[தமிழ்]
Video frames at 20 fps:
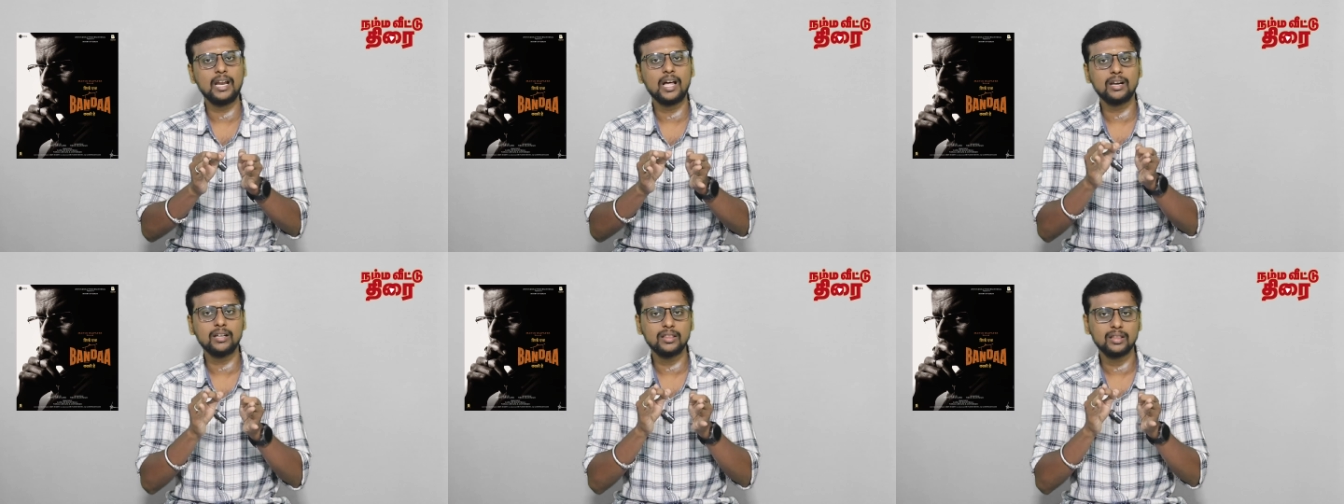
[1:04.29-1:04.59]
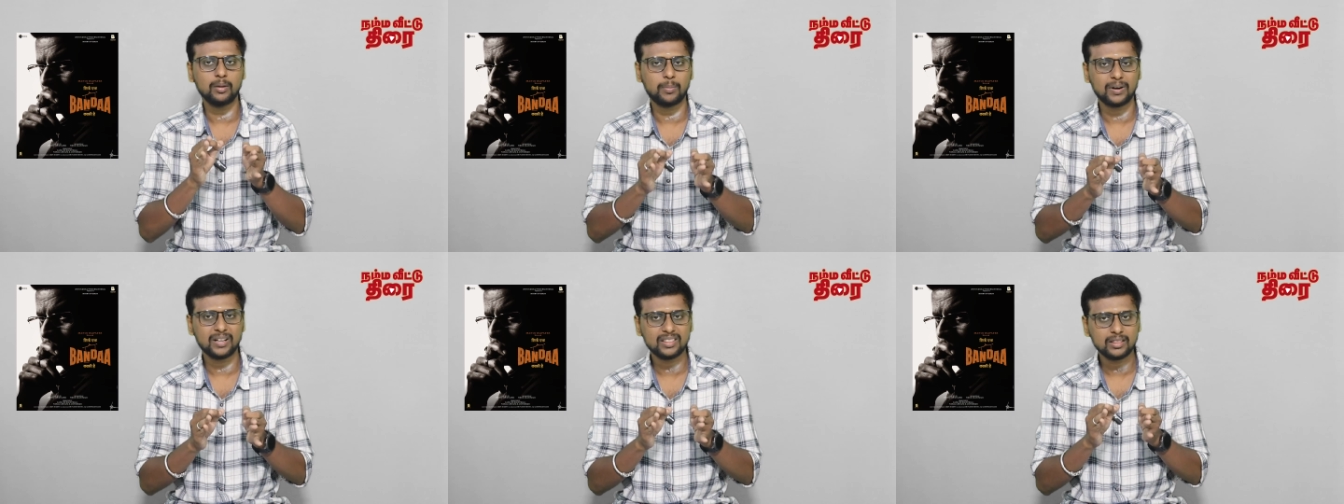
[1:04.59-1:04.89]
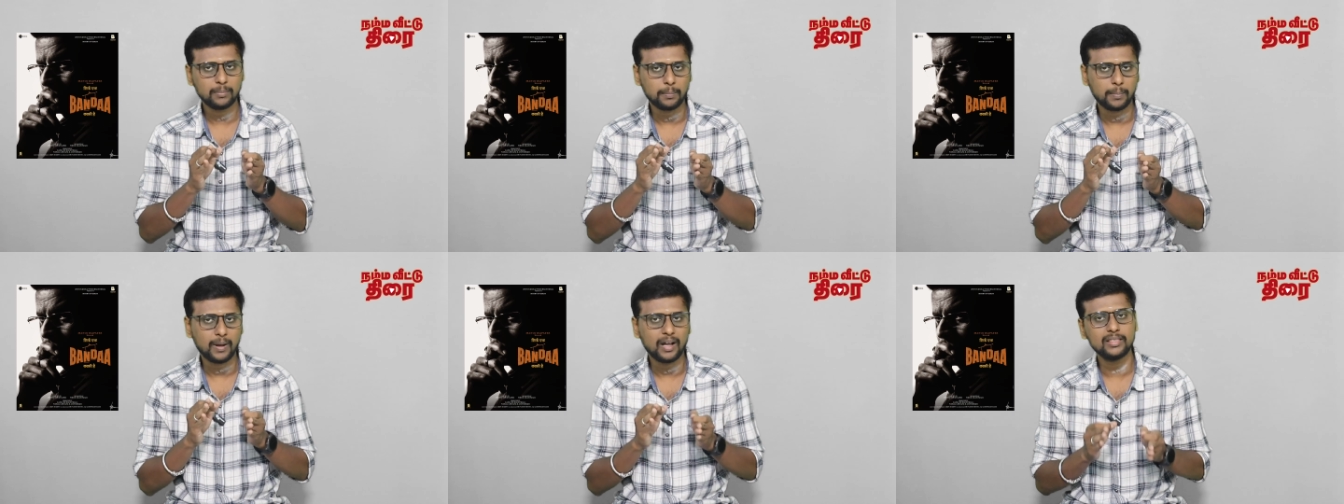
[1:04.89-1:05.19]
எல்லாரும் இந்த
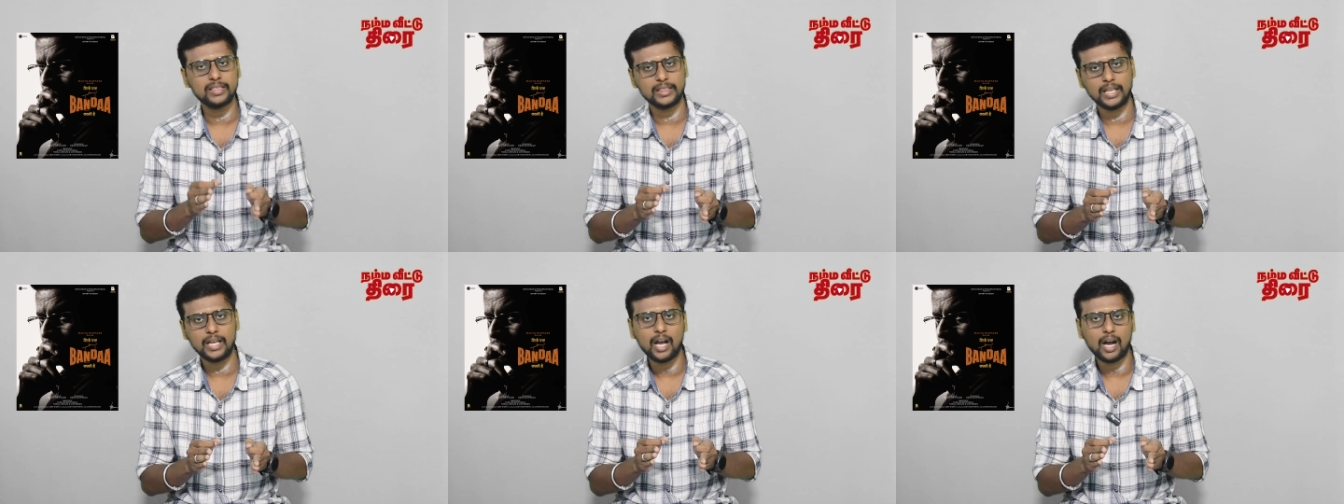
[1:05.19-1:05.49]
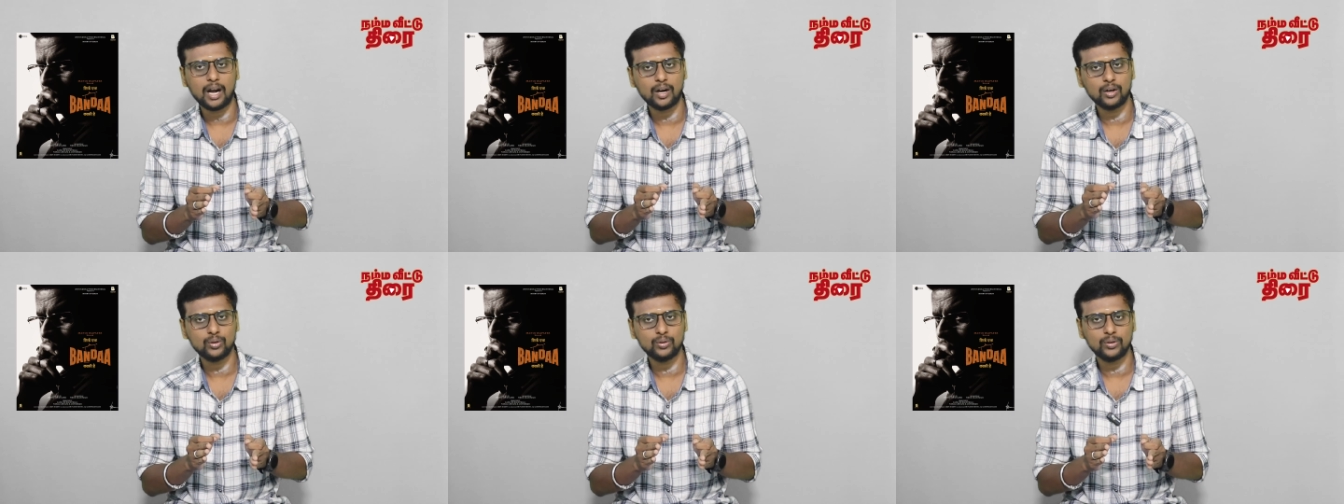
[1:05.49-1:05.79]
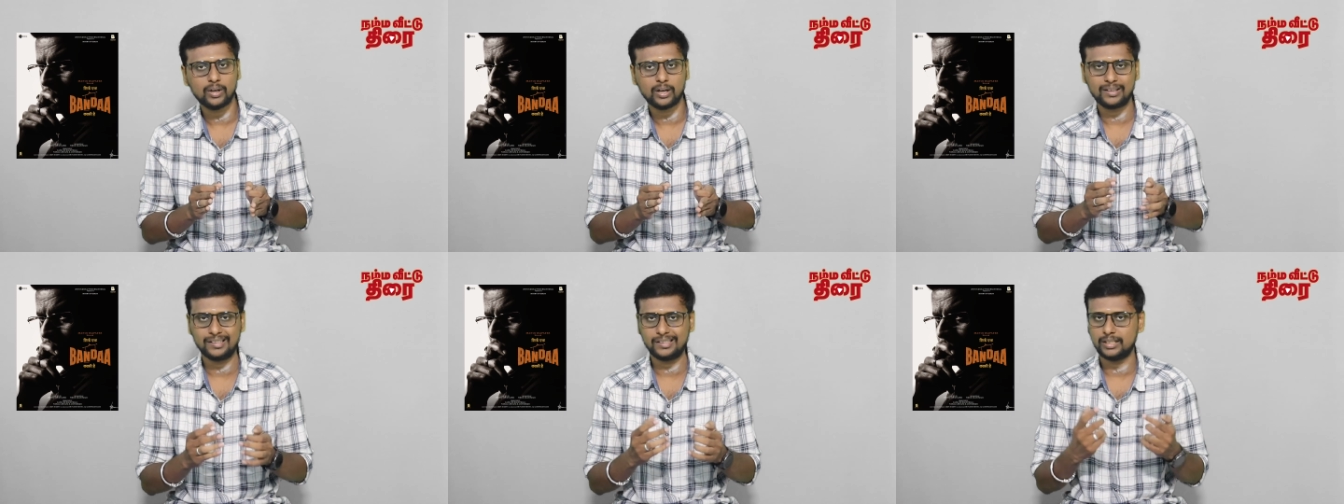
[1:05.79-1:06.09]
படத்தை பார்த்தே
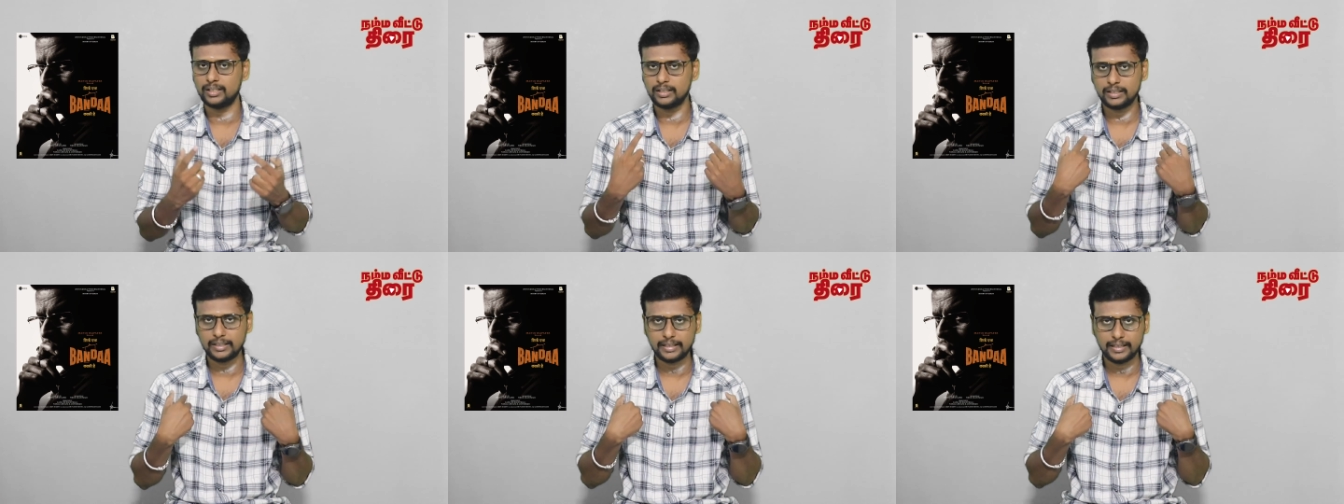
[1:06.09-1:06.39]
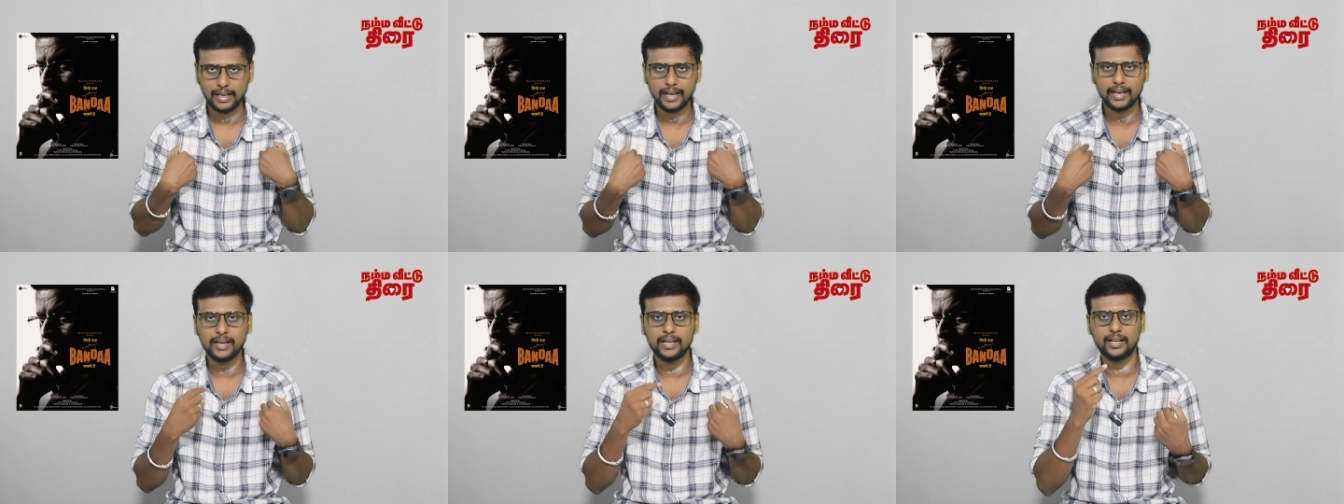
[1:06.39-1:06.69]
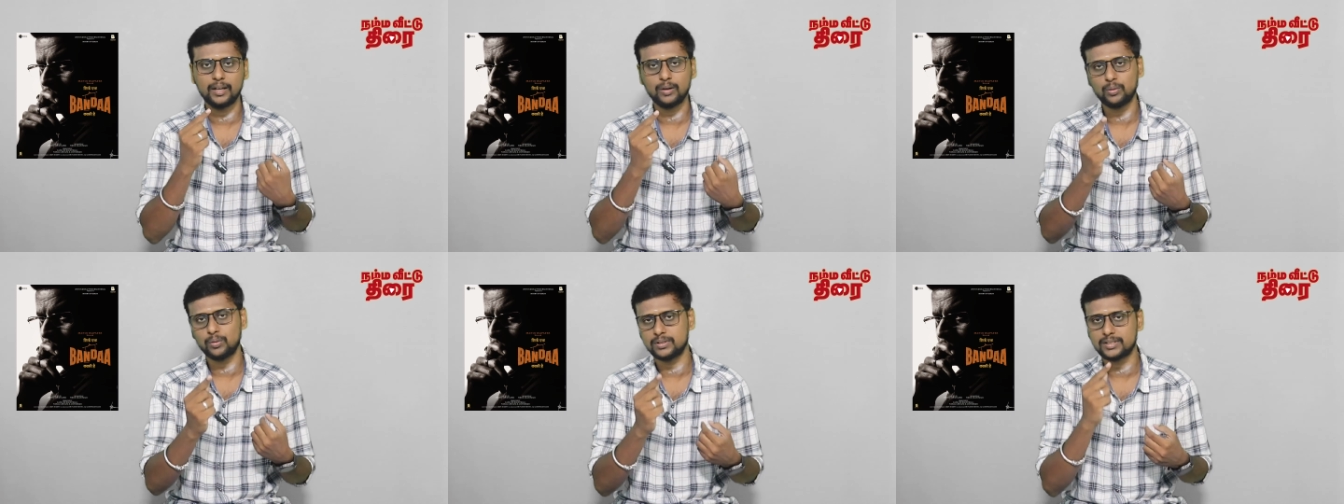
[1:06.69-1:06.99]
ஆகணுன்றதுக்கு
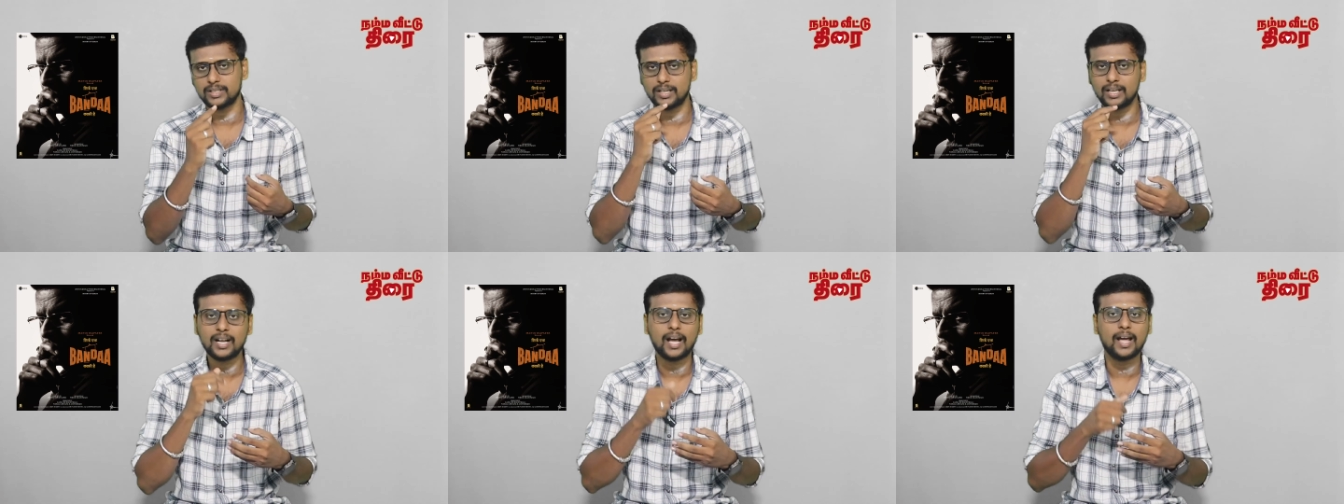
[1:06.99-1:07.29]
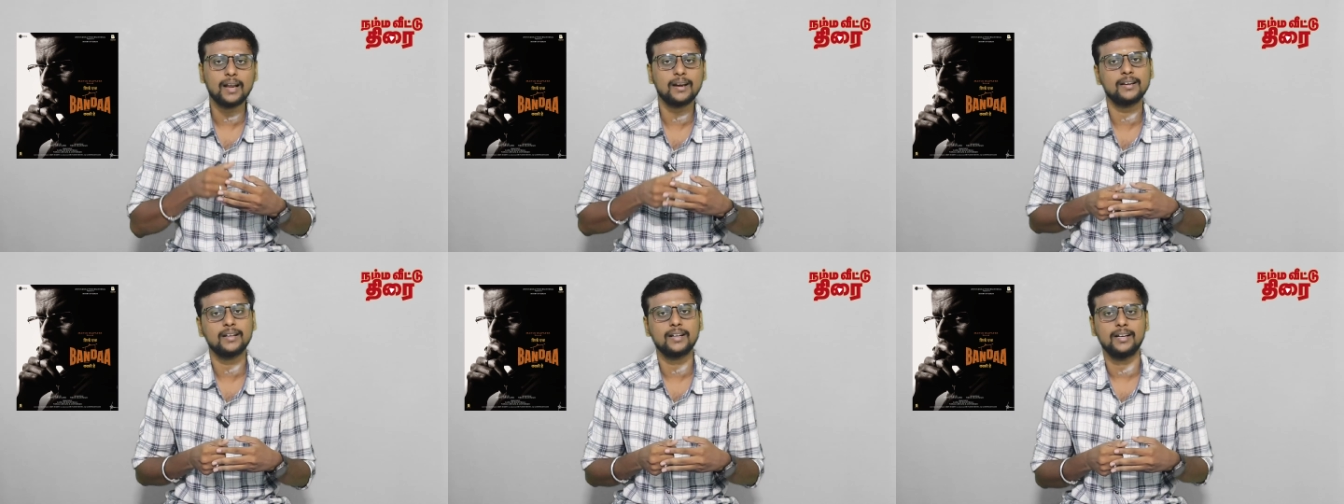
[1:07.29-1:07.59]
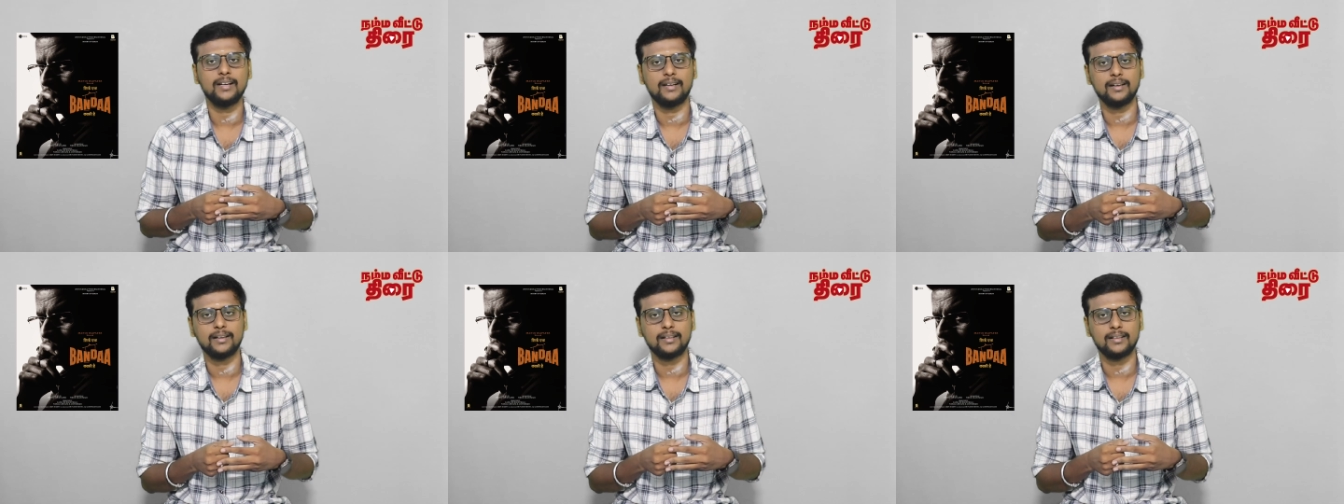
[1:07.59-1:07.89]
என்கிட்ட ஒரு சில
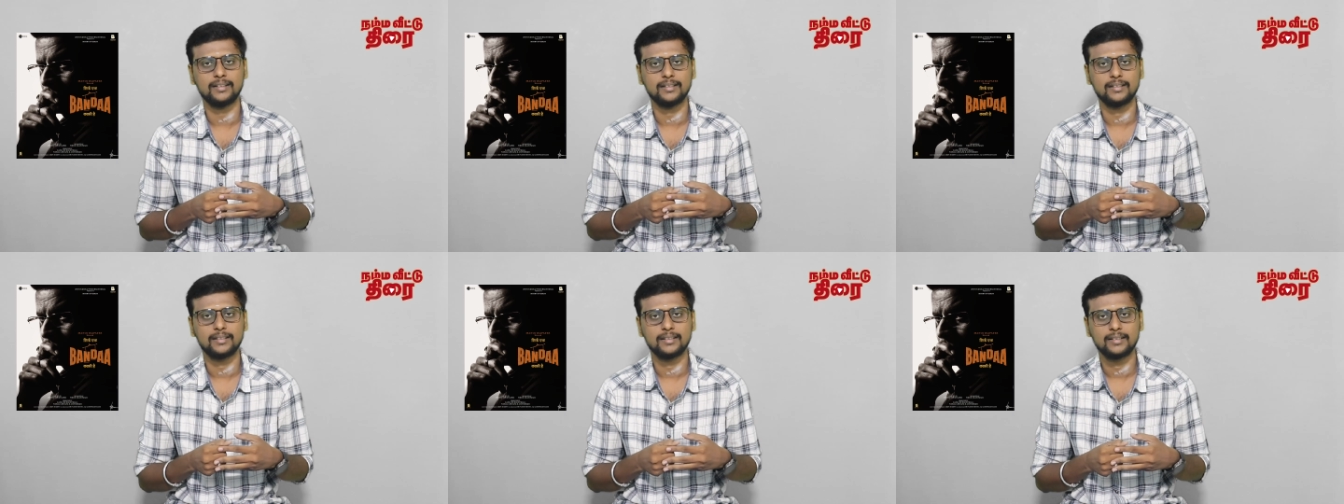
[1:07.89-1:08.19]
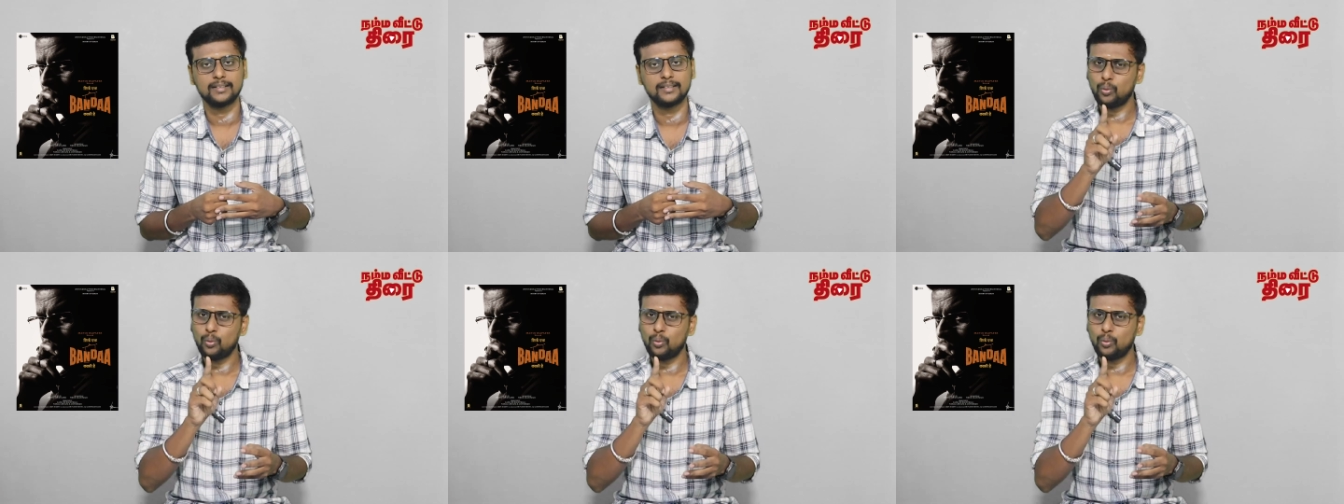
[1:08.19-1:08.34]
காரணங்கள் இருக்குது